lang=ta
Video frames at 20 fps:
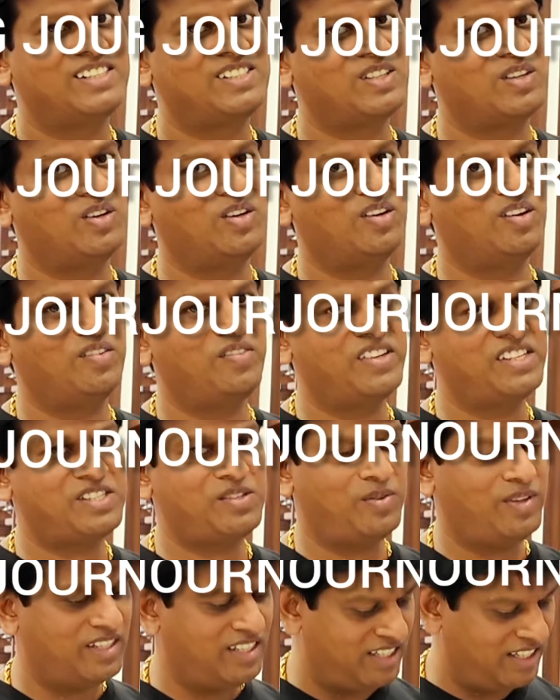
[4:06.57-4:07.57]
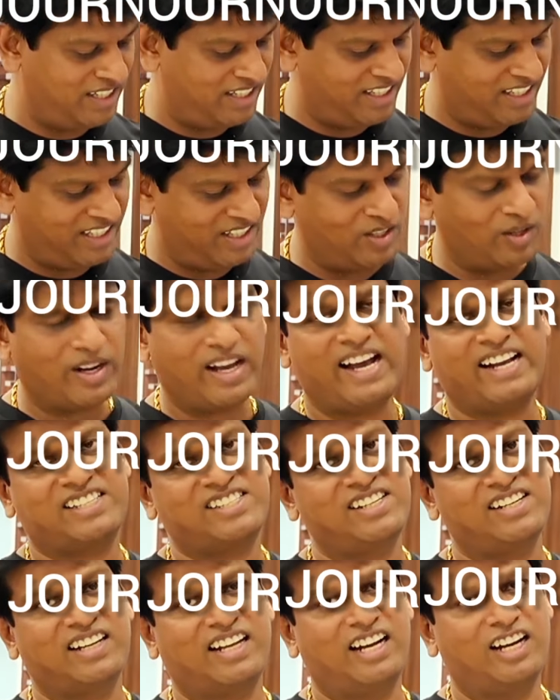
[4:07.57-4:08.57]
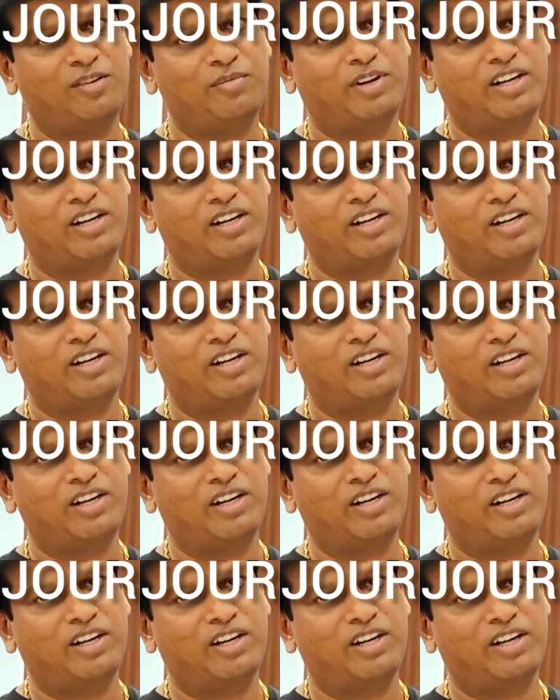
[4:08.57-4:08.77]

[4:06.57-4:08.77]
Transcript: ஸோ ஃபிஷ் வந்து இதோட ஆக்ஷனுக்காக